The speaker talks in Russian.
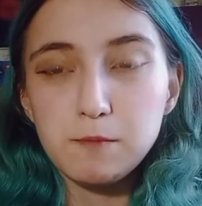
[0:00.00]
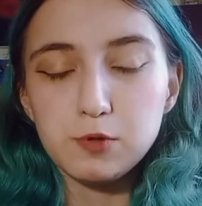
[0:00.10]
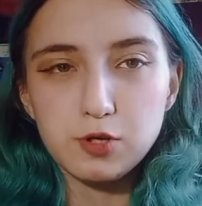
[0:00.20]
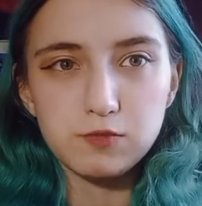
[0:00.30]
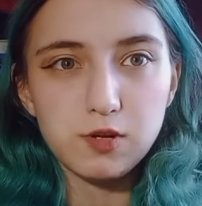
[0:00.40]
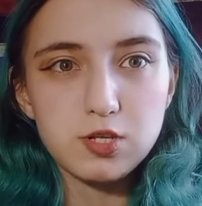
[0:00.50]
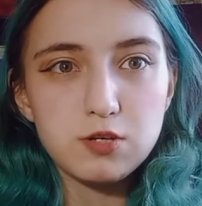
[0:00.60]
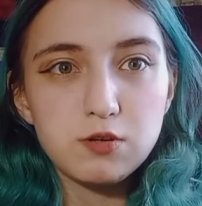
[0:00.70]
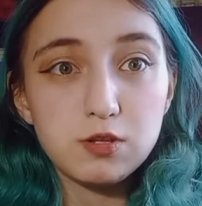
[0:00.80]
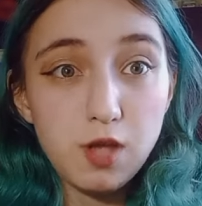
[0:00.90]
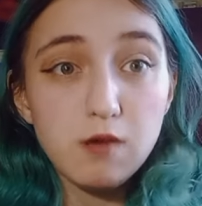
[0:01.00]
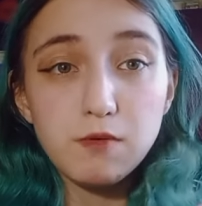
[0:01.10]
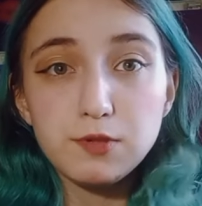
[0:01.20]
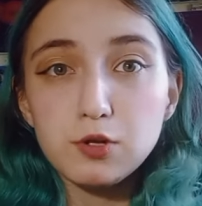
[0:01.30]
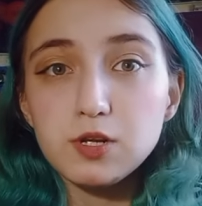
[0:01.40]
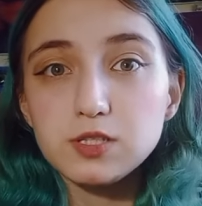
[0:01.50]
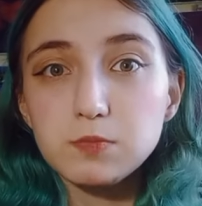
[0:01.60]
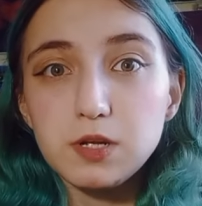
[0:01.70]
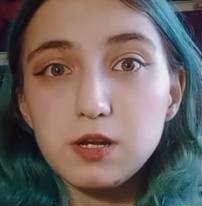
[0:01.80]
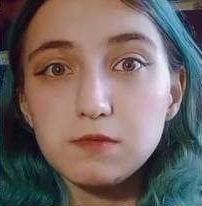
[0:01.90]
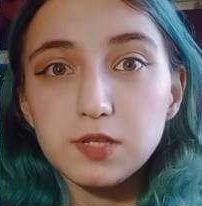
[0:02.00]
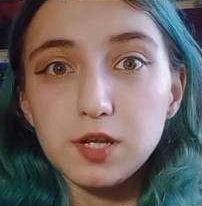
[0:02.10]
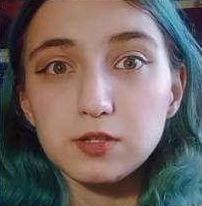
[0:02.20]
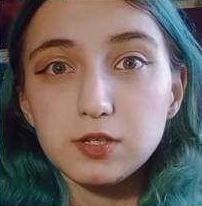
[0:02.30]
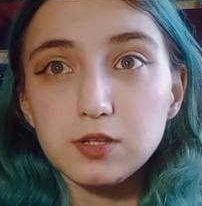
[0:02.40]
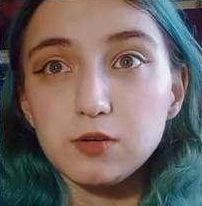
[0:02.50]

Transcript: Приезжают врачи, говорят, да, вы второй раз заболели ветрянкой.